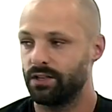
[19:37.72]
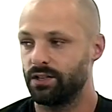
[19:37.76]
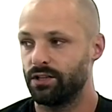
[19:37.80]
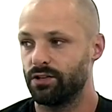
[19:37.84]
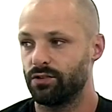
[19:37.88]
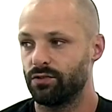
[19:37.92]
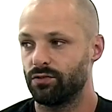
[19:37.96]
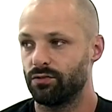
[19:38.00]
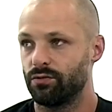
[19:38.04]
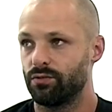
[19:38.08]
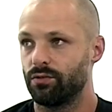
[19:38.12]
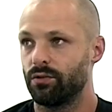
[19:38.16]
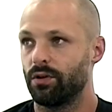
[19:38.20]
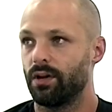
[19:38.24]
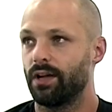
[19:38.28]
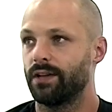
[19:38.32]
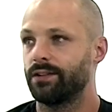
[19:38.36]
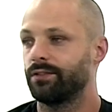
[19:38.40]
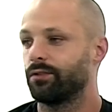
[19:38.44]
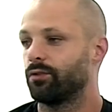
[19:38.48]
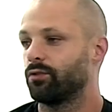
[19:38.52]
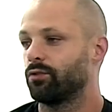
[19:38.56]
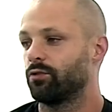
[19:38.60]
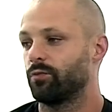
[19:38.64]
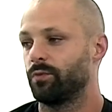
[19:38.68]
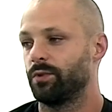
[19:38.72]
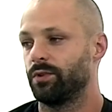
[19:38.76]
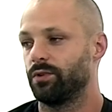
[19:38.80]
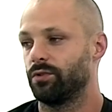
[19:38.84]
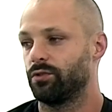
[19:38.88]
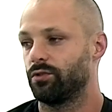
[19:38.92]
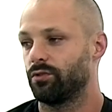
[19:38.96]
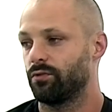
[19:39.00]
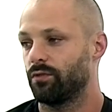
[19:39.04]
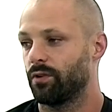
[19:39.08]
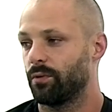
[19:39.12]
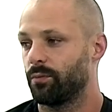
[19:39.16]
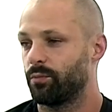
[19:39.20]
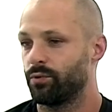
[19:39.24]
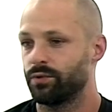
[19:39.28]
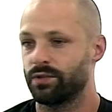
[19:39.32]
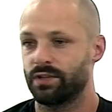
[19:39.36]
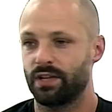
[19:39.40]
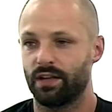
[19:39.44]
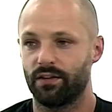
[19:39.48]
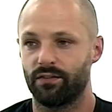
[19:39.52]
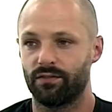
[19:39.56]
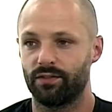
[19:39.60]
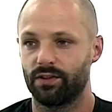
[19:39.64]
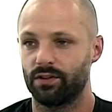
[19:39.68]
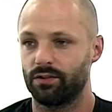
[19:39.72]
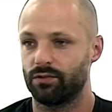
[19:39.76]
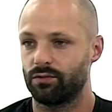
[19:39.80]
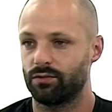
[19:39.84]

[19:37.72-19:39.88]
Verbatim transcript: des jeux à 30 minutes, tu vois, pause café de